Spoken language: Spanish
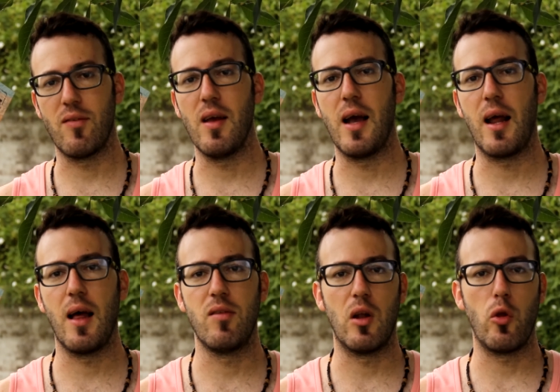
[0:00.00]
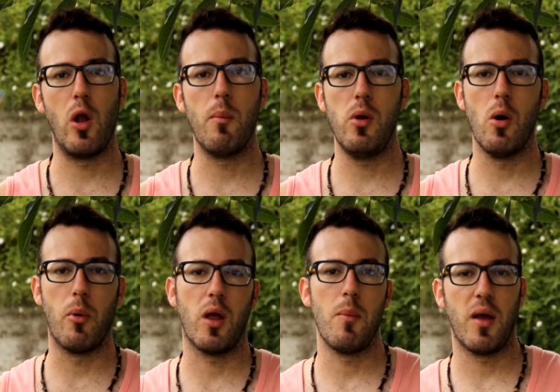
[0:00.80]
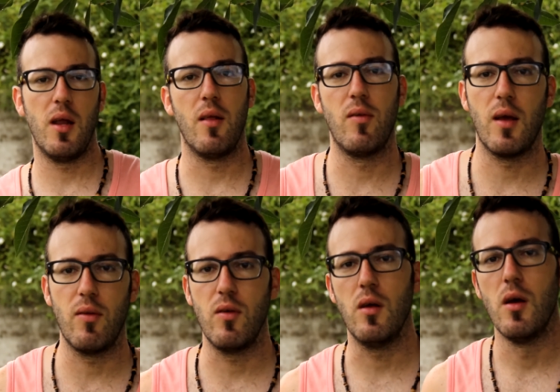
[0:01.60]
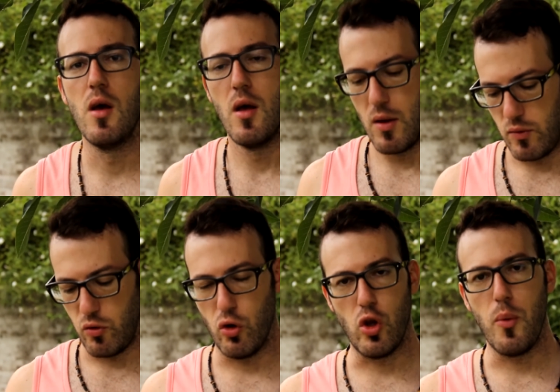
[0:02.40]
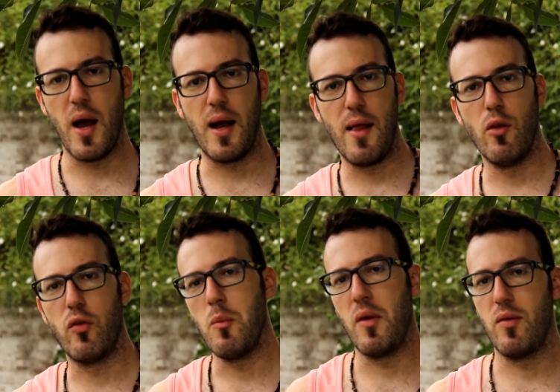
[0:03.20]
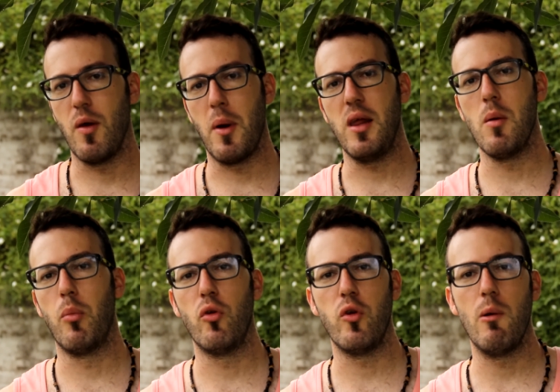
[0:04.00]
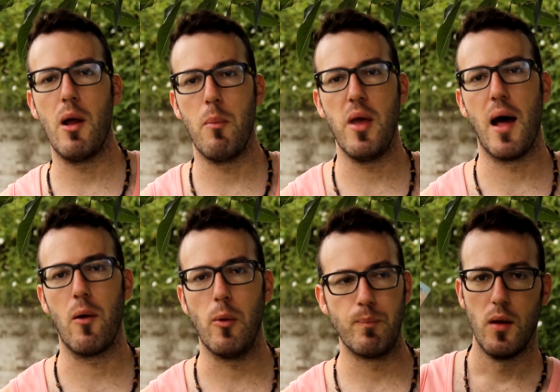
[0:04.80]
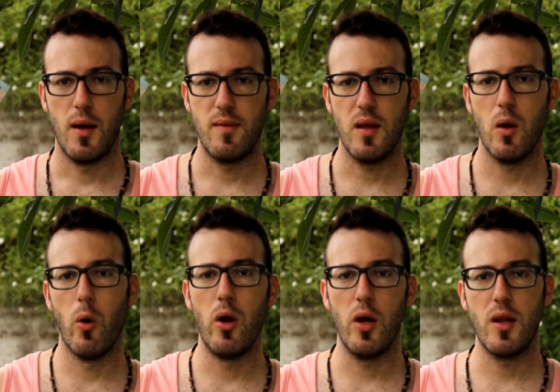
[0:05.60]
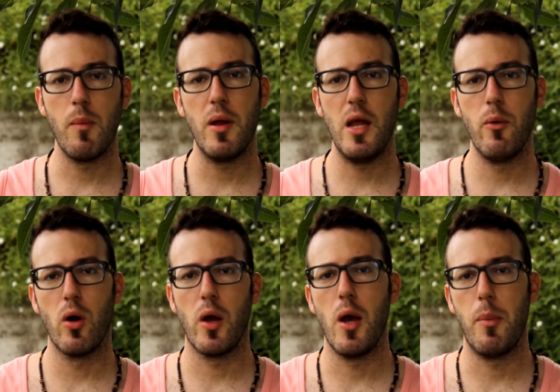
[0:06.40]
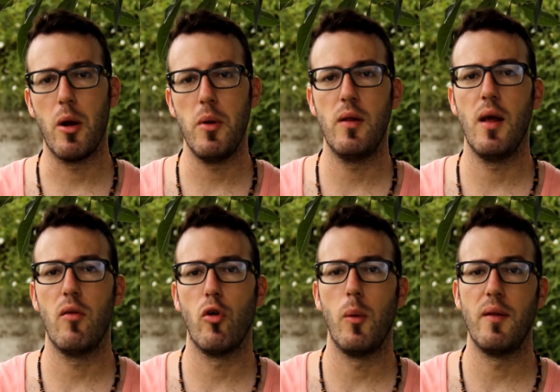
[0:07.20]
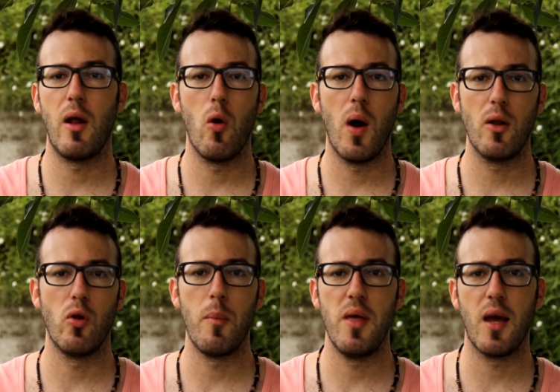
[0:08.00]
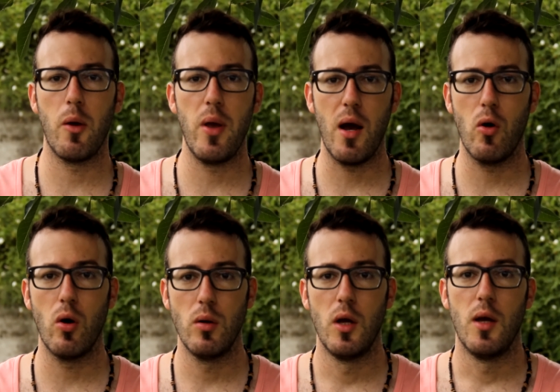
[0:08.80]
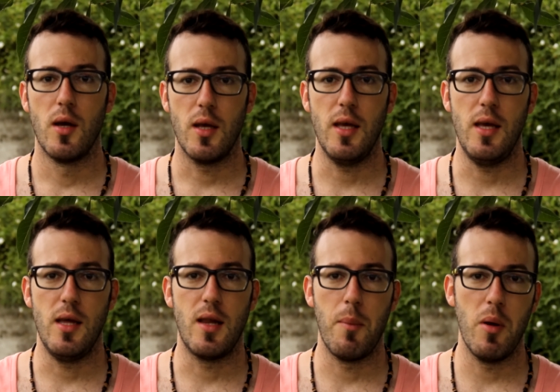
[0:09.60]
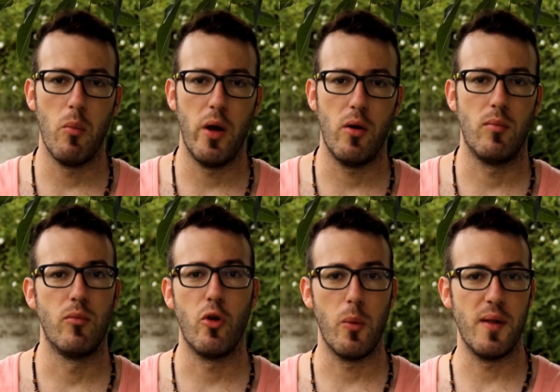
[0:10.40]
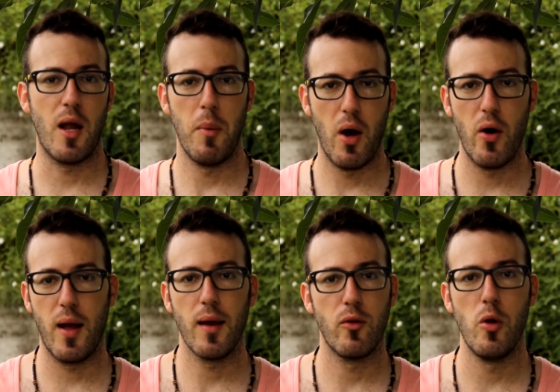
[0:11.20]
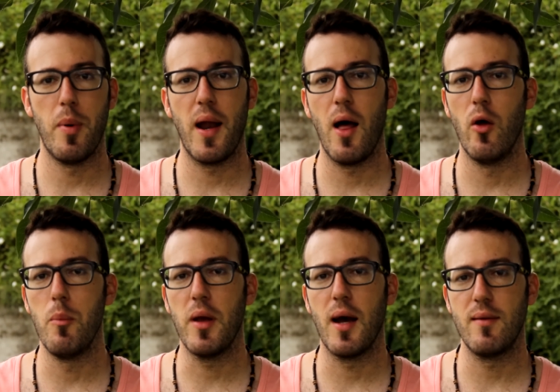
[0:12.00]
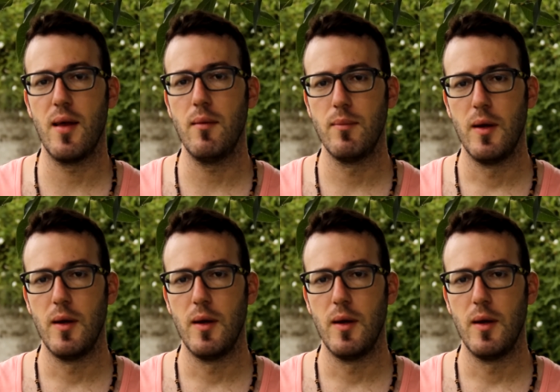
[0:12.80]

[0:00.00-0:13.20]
se encarga de hacer todo el envío, porque imagínense que si, si yo estoy viajando se se me haría imposible enviarlo. Así que bueno, este es mi libro que me permite solventar los gastos a medida que viajo y también bueno, solventarme ahora que estoy parado en mi casa